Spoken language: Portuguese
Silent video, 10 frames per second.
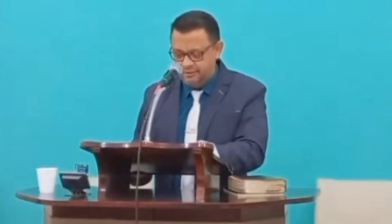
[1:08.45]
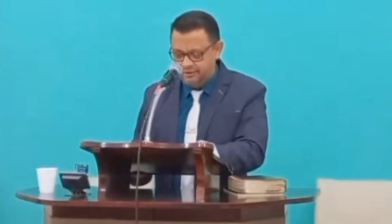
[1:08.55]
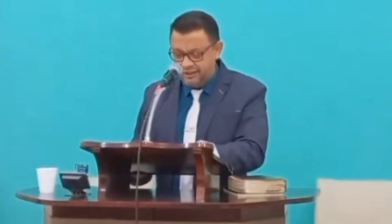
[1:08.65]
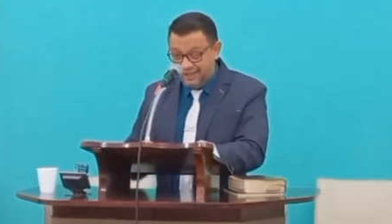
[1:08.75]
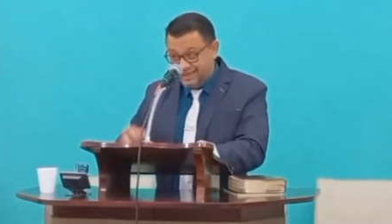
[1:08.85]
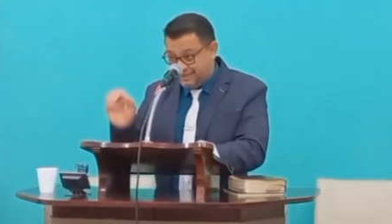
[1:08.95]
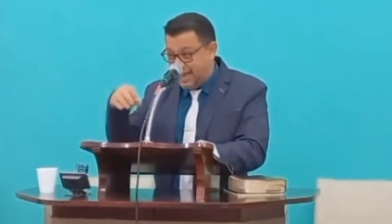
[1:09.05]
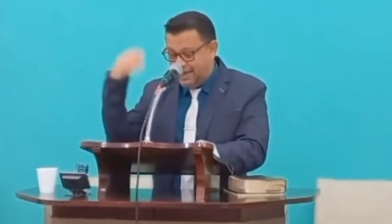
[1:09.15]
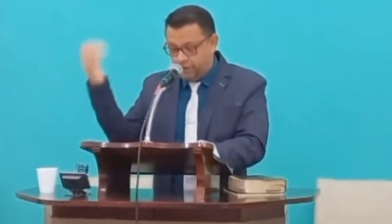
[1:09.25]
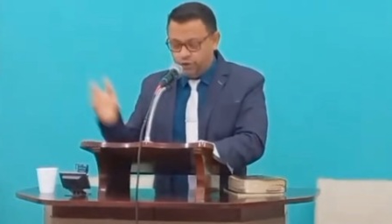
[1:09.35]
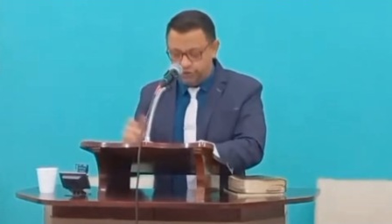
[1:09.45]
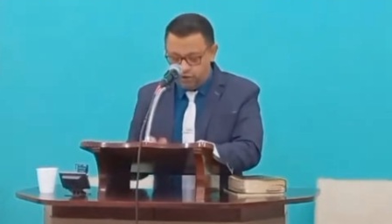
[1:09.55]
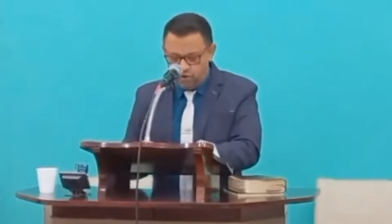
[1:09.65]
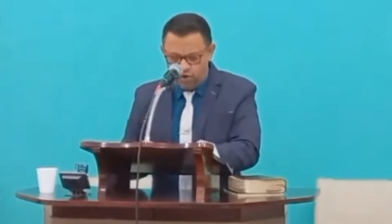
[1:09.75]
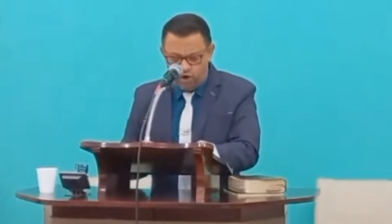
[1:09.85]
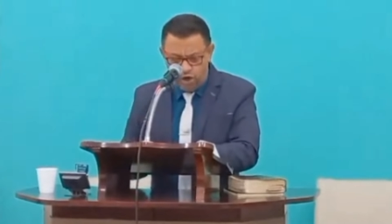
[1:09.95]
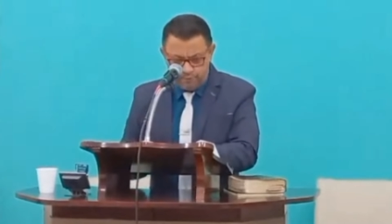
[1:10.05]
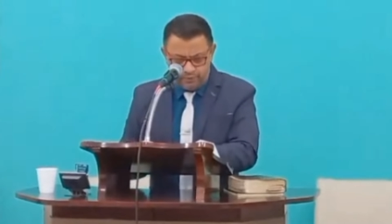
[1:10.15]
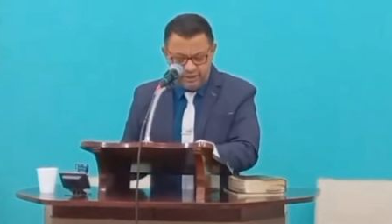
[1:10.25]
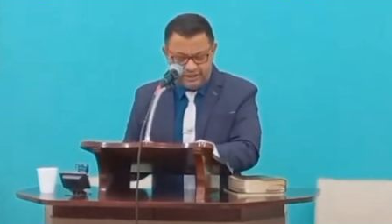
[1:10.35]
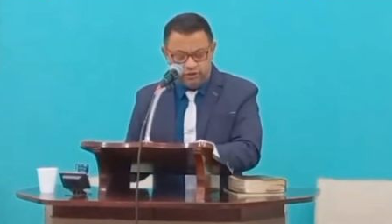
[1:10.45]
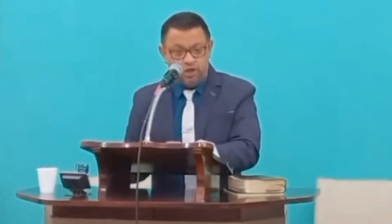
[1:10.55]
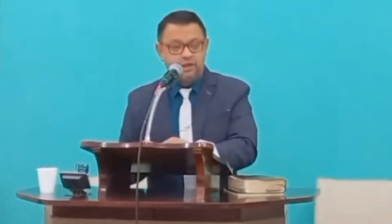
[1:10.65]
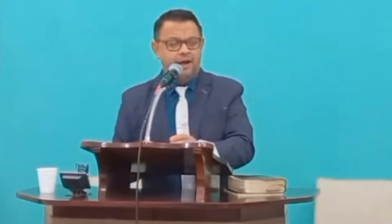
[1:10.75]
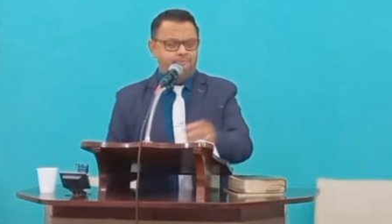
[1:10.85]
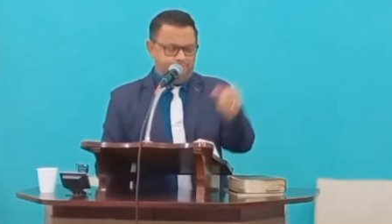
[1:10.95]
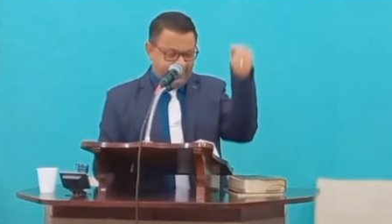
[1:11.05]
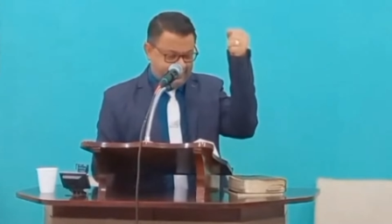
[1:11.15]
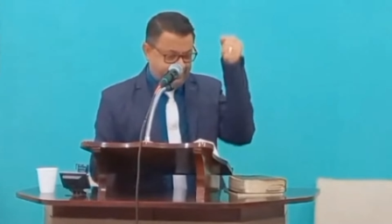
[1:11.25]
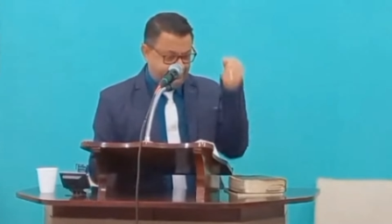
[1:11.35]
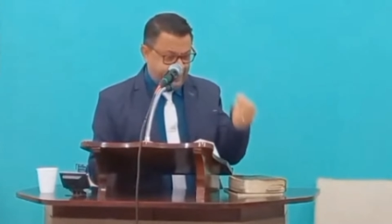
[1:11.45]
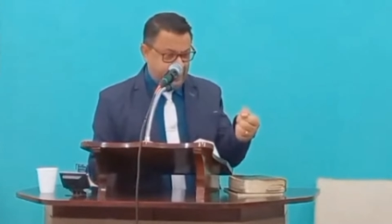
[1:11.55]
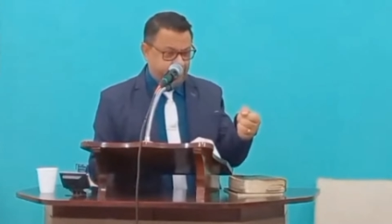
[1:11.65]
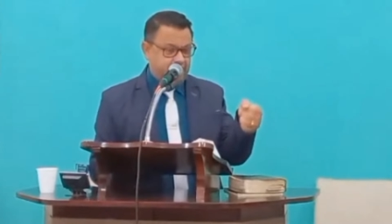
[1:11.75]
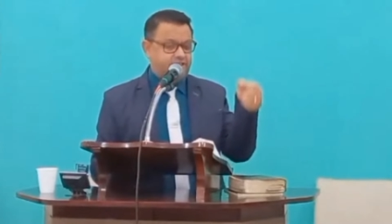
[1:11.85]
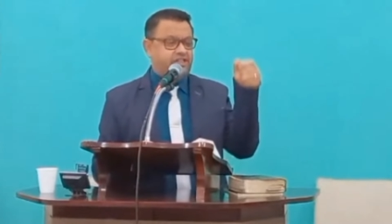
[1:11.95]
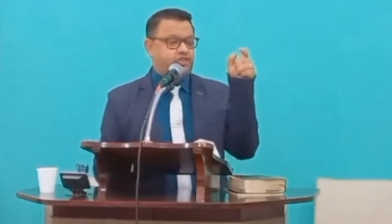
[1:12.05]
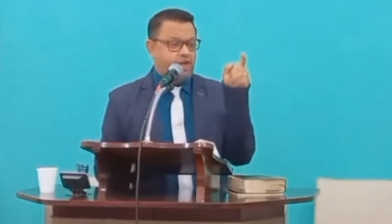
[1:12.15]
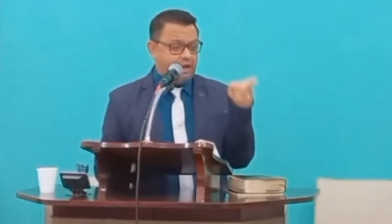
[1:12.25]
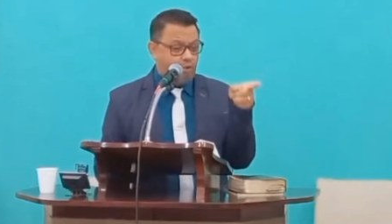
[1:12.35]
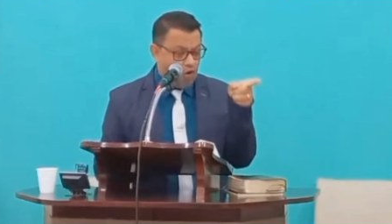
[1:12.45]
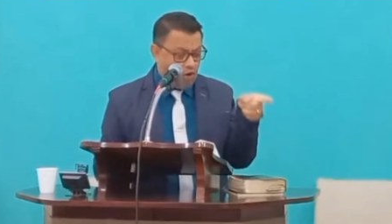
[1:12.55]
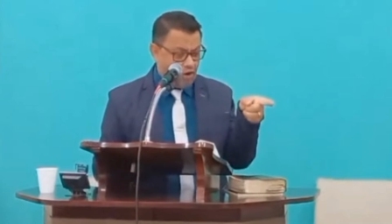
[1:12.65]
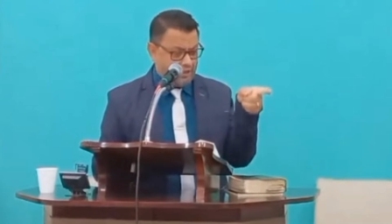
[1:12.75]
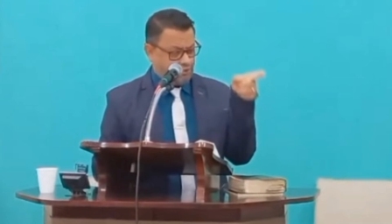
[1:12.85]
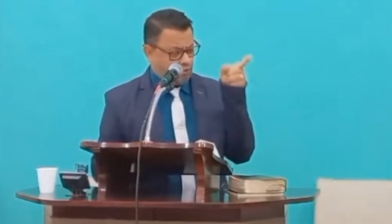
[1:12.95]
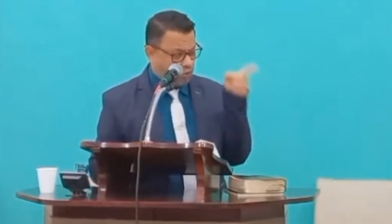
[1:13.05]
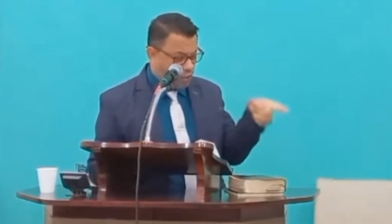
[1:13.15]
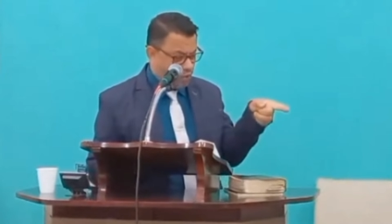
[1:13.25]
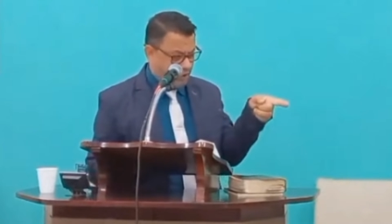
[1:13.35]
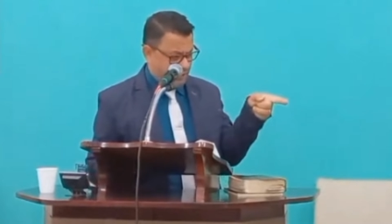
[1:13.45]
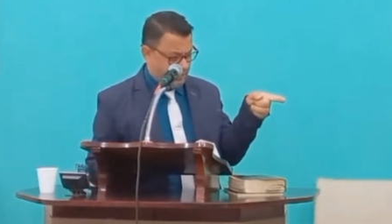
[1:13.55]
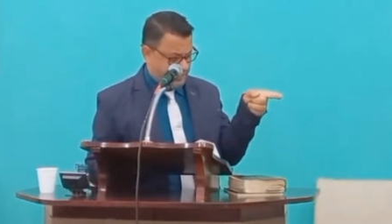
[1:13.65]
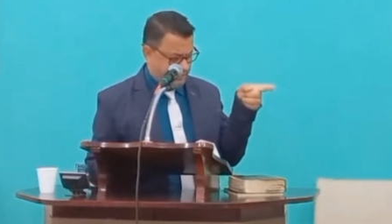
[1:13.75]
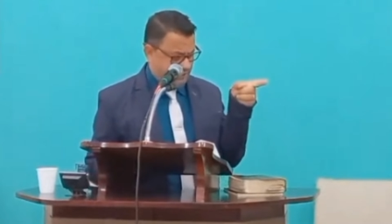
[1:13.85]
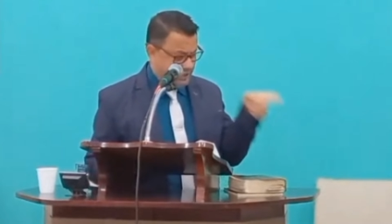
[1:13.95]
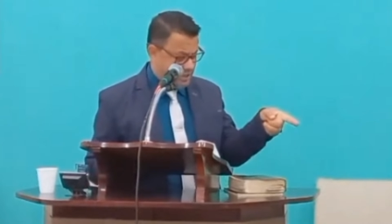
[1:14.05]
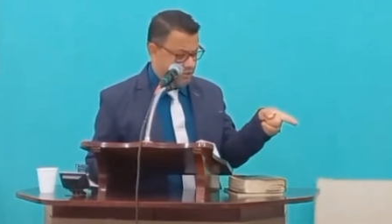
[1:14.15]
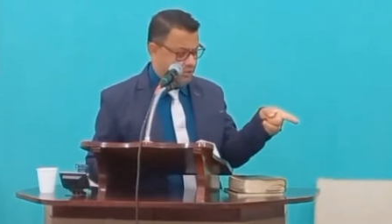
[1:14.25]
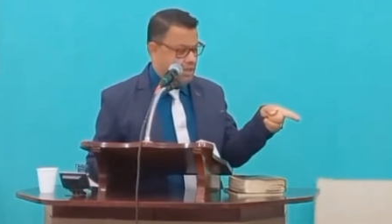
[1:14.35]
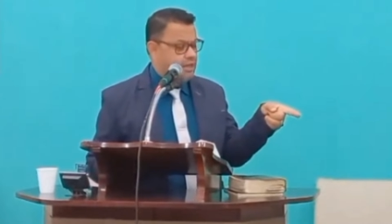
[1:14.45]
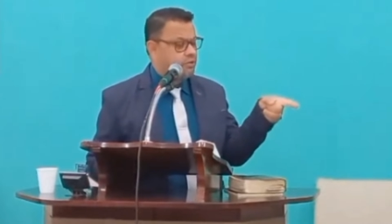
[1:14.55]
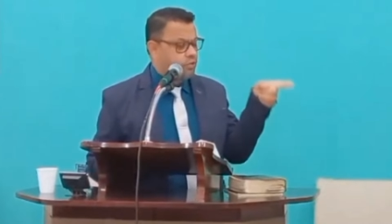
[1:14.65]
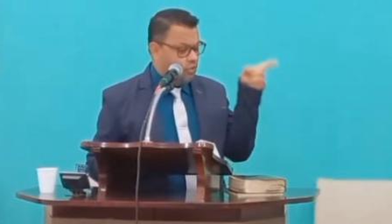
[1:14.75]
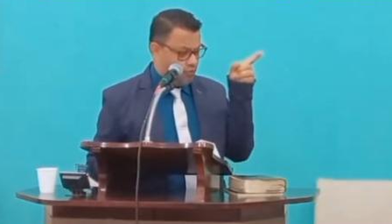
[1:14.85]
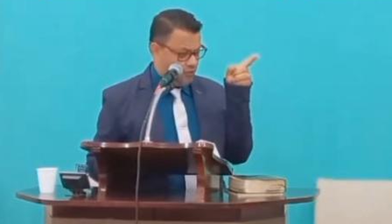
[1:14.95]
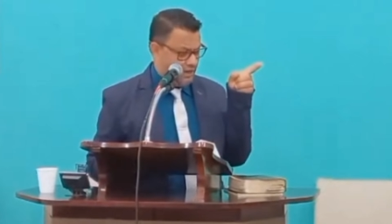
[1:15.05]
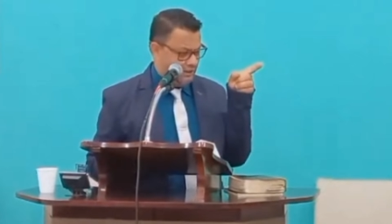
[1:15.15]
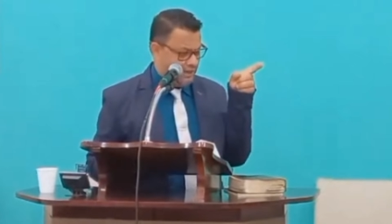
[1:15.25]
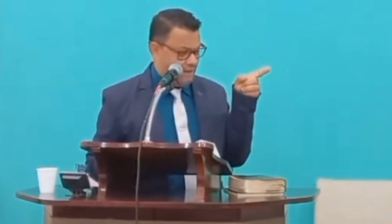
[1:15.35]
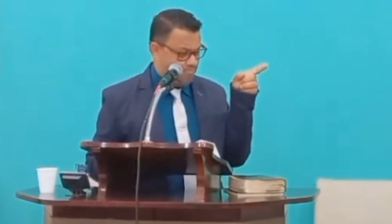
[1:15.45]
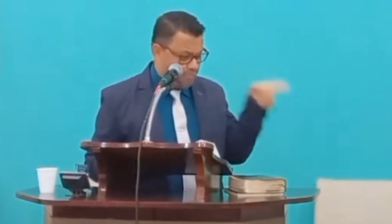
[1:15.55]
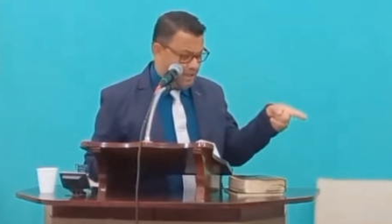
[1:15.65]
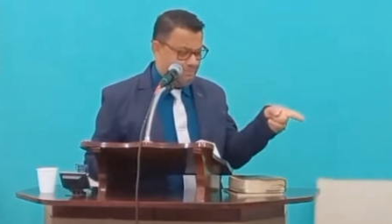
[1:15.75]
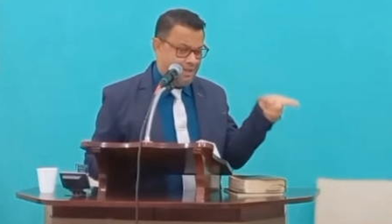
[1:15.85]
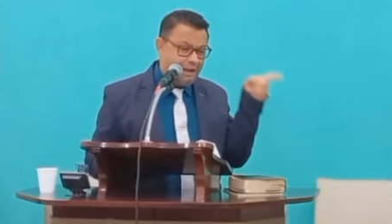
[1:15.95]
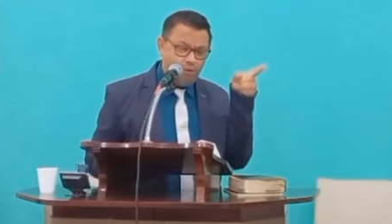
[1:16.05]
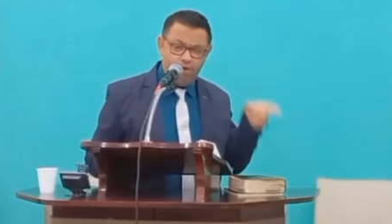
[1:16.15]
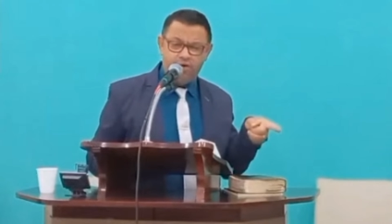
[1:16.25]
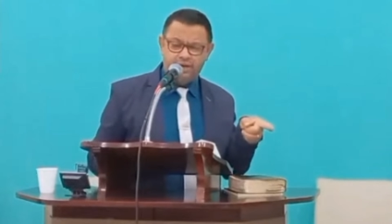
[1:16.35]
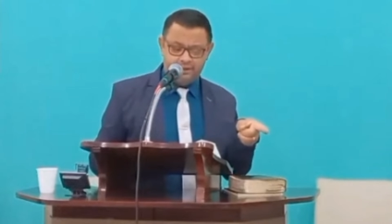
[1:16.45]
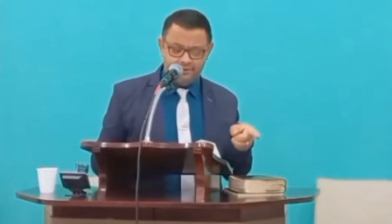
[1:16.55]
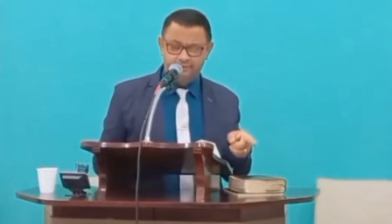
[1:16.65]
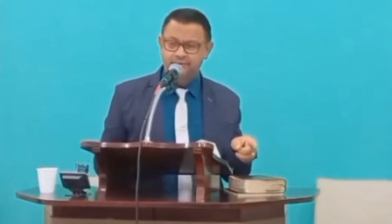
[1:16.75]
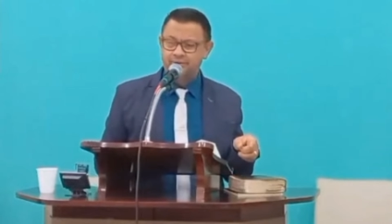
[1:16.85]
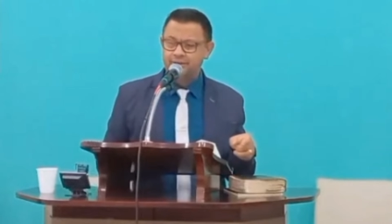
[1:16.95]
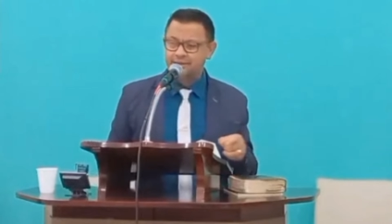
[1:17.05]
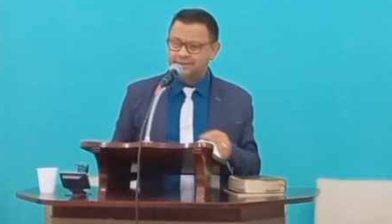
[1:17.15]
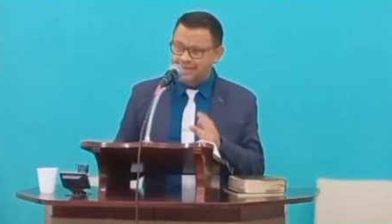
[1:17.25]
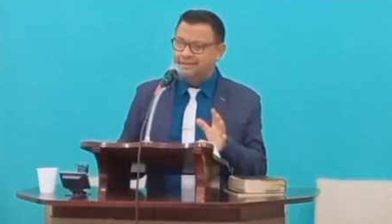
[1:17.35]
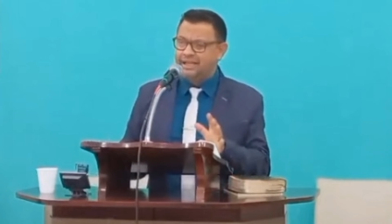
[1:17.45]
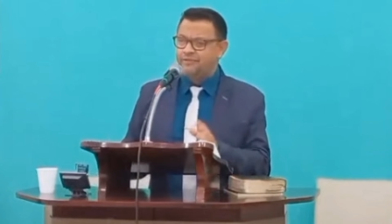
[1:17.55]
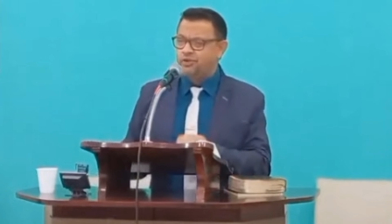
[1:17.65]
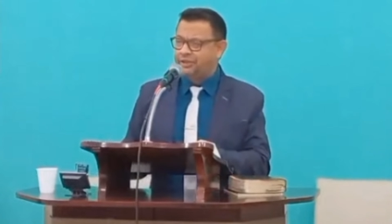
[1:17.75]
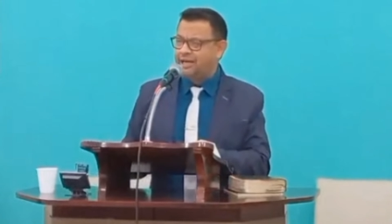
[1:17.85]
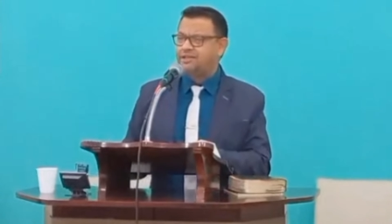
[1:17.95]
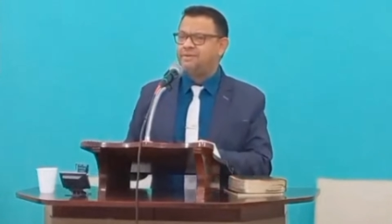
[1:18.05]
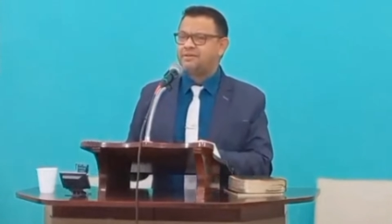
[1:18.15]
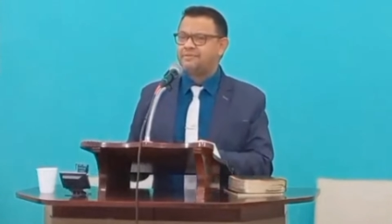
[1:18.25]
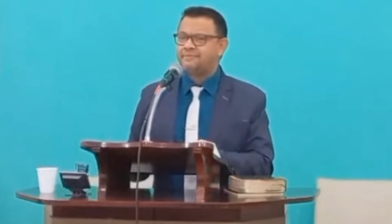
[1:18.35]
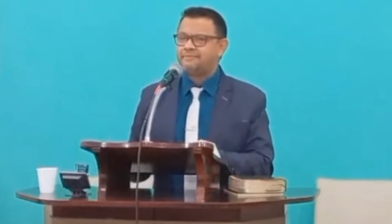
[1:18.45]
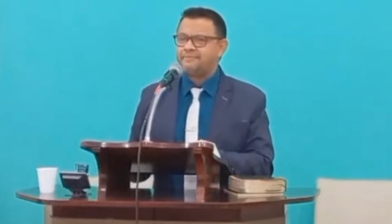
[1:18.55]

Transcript: Você tem que sair do seu corpo e se tornar um pai severo, vai dizer assim, agora, tu, Caetano, tu vai ler a Bíblia agora, sem ter vontade mesmo.